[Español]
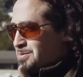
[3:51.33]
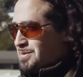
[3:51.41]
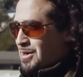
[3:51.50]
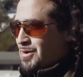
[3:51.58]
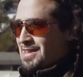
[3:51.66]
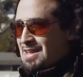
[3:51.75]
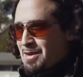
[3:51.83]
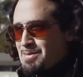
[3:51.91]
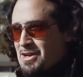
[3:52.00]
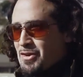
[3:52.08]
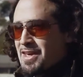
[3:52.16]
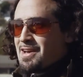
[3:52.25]
Bajo esta
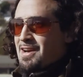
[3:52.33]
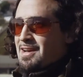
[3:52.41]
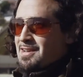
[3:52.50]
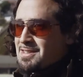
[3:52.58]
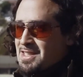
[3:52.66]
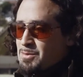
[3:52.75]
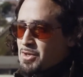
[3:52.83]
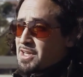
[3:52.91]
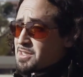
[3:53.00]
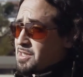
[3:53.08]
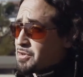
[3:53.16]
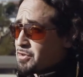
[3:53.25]
misma lógica, hicimos
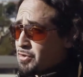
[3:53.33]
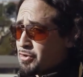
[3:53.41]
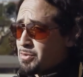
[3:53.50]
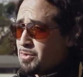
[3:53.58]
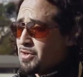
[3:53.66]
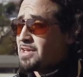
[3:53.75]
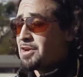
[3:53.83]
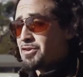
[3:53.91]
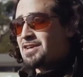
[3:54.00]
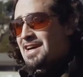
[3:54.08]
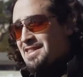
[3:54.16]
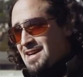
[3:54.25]
crecer el Rockódromo y el
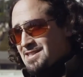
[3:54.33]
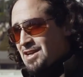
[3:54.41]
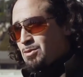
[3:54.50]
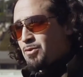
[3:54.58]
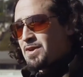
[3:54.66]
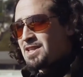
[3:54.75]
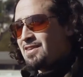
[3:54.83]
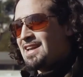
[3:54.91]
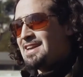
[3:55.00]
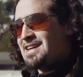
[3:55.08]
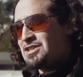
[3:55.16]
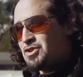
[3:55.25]
Rock Carnaza como
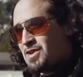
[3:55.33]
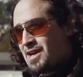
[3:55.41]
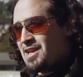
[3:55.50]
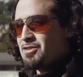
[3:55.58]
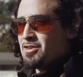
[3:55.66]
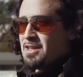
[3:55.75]
festivales nacionales,